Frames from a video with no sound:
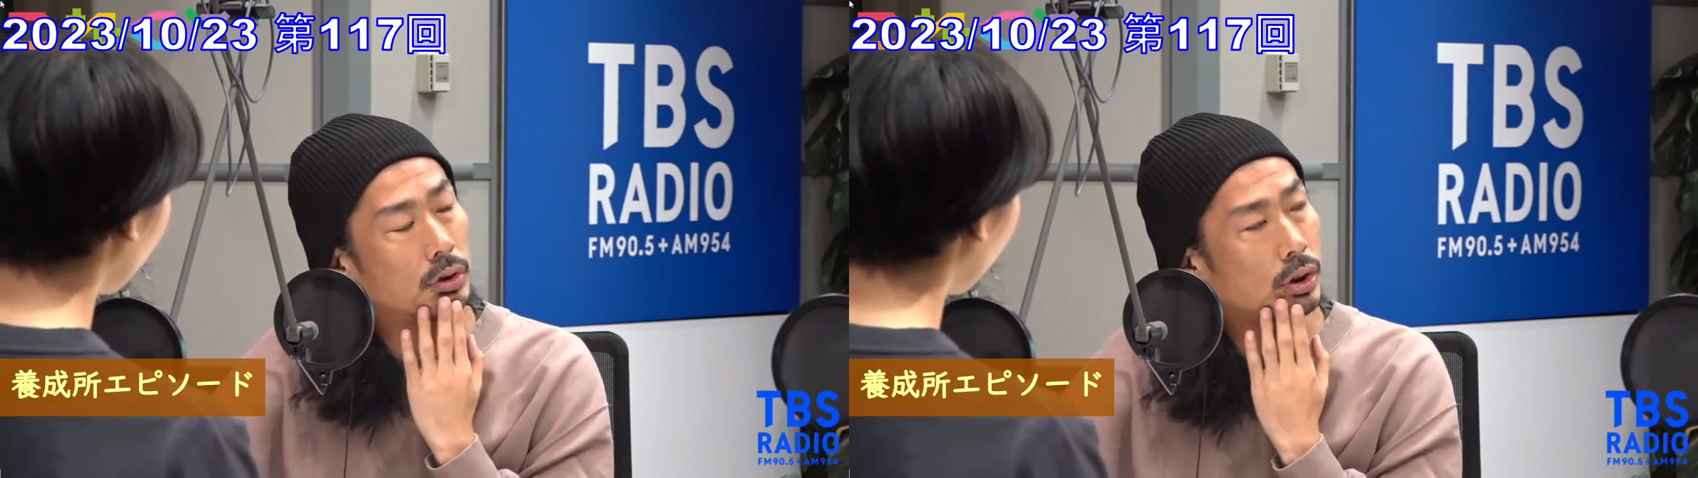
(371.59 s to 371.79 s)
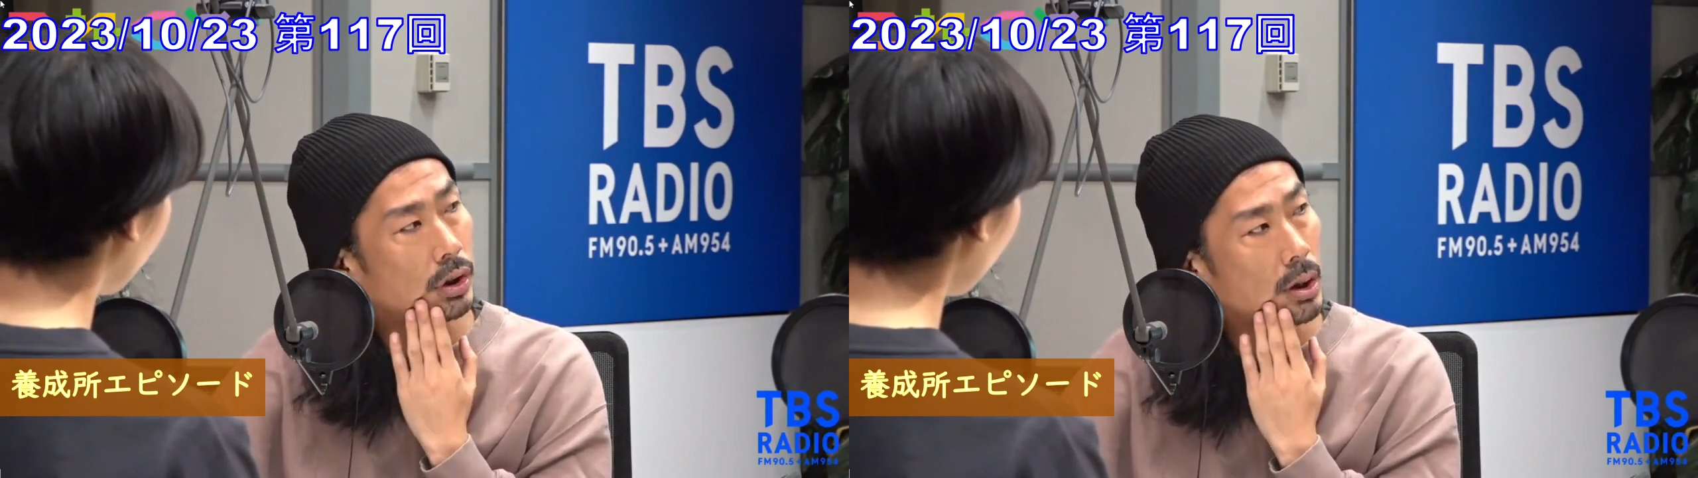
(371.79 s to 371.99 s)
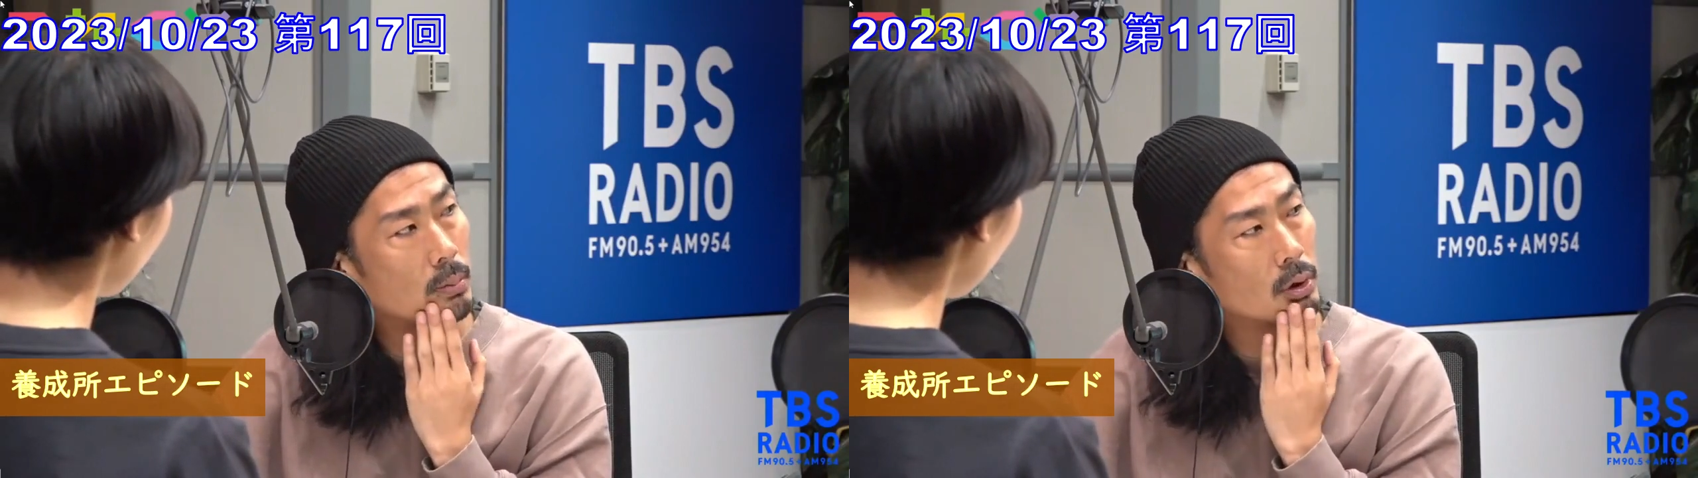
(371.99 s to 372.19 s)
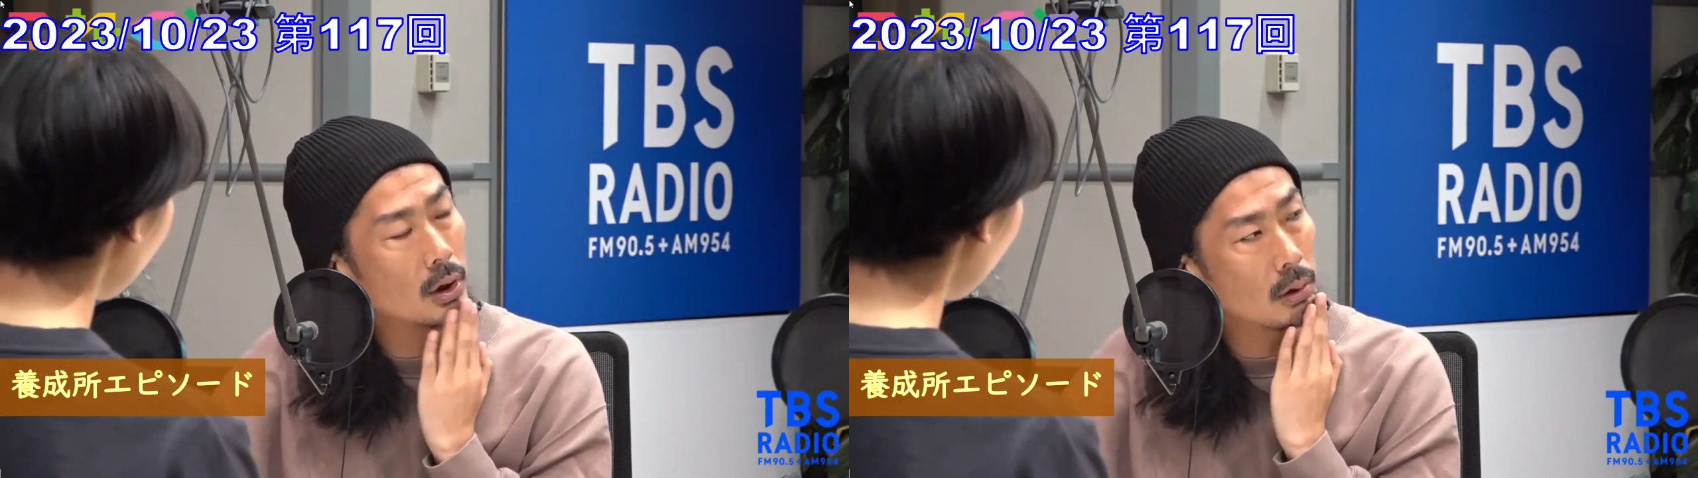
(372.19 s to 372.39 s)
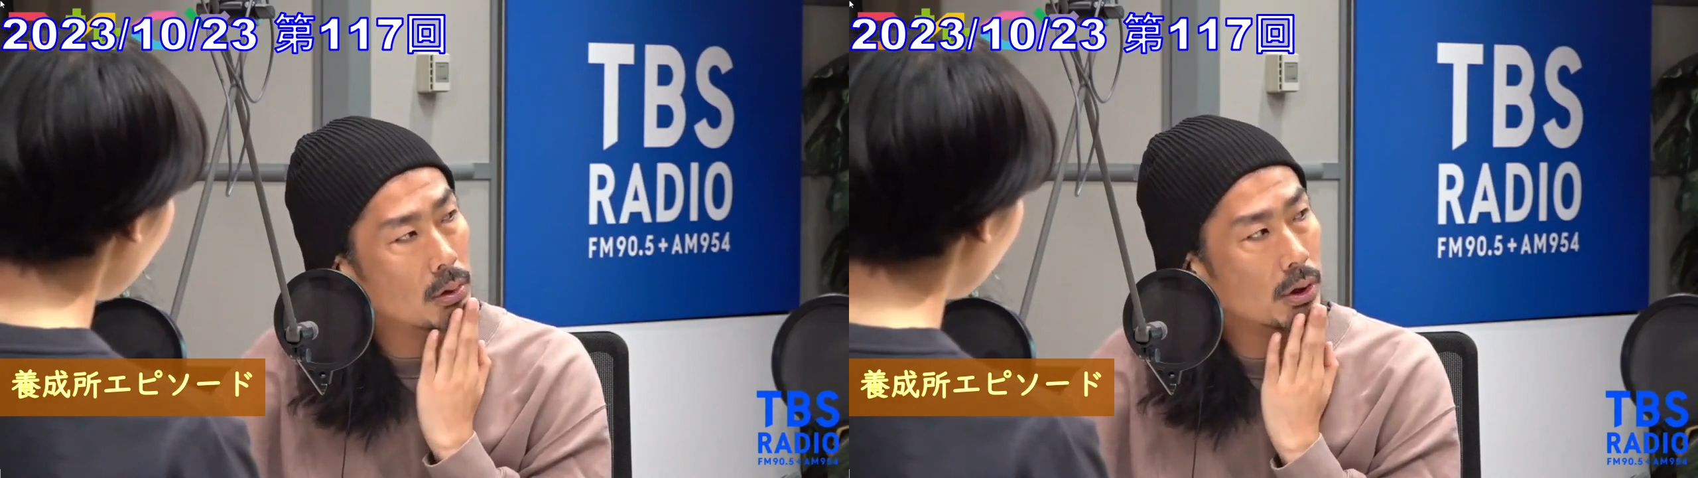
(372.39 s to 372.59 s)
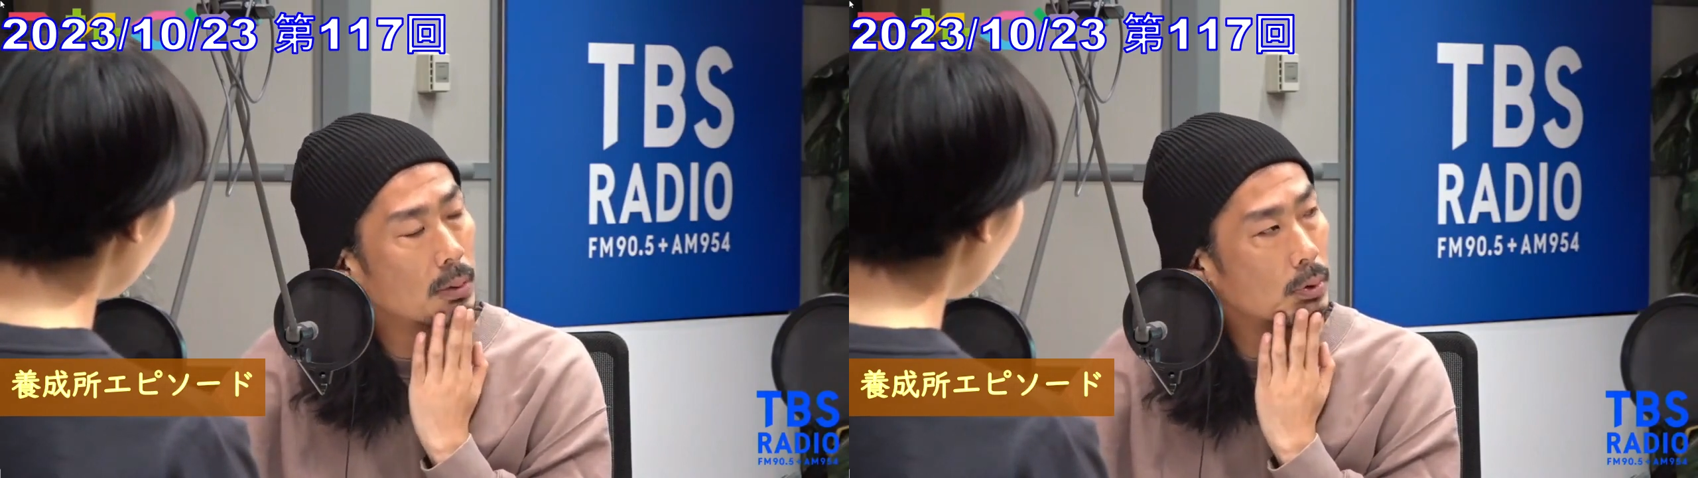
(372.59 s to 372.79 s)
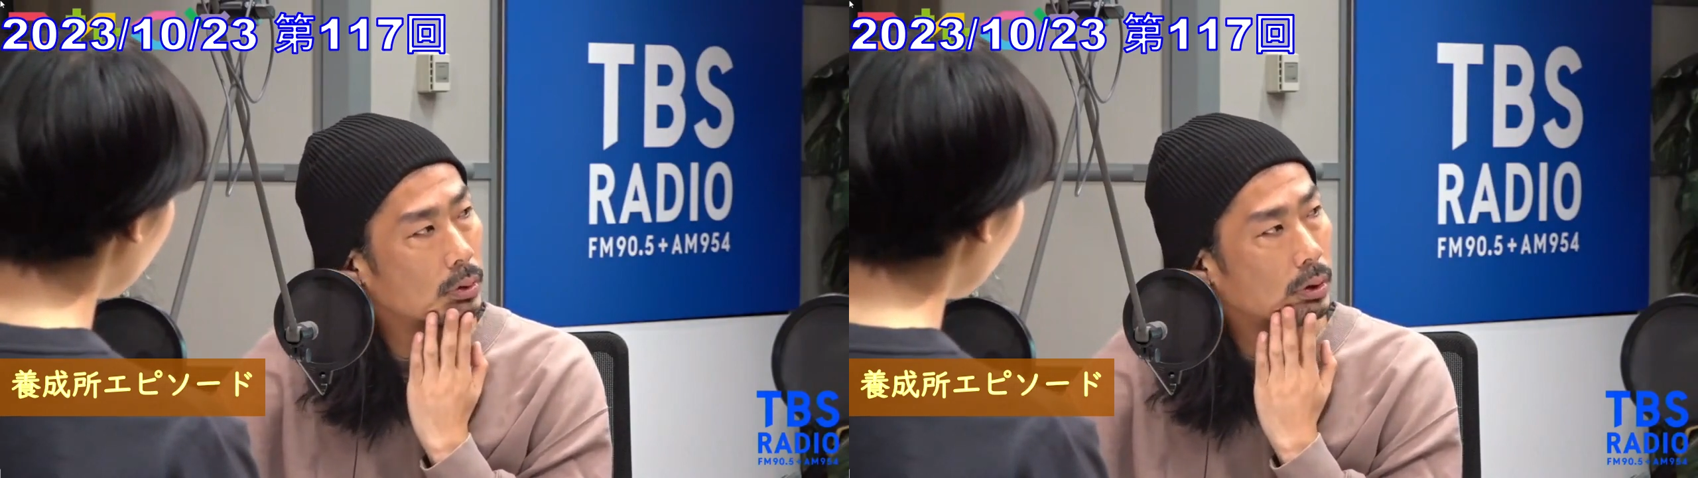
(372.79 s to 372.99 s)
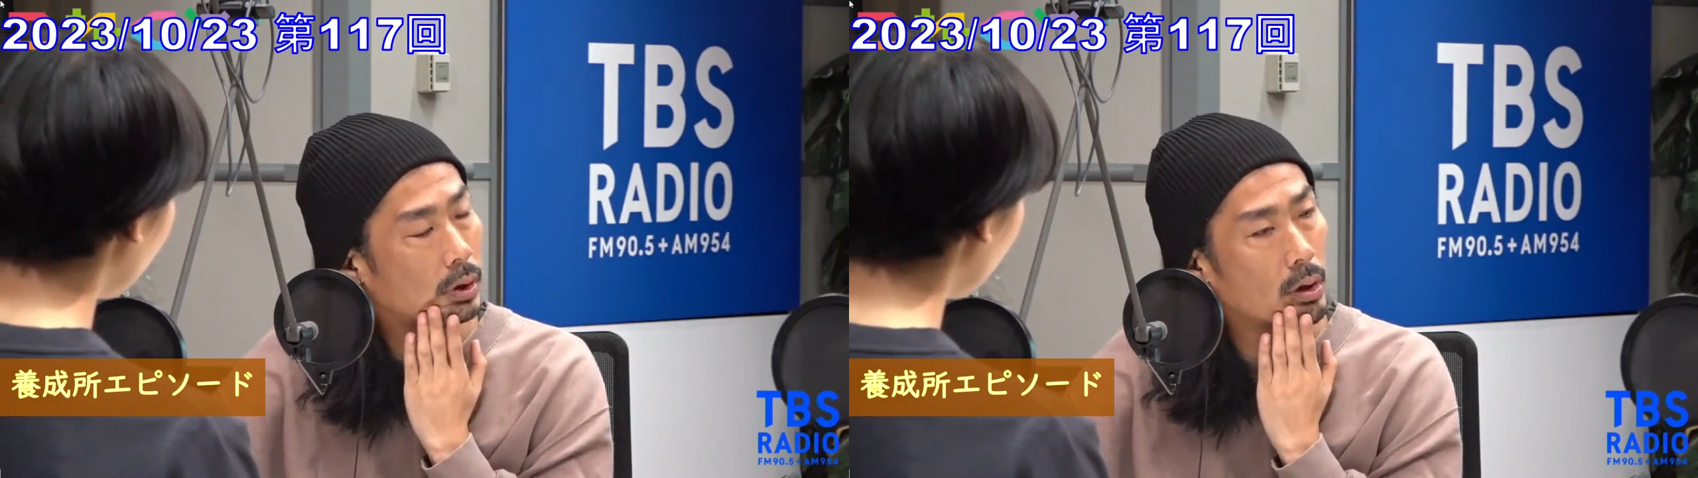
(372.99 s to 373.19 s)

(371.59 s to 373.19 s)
で下も1個下も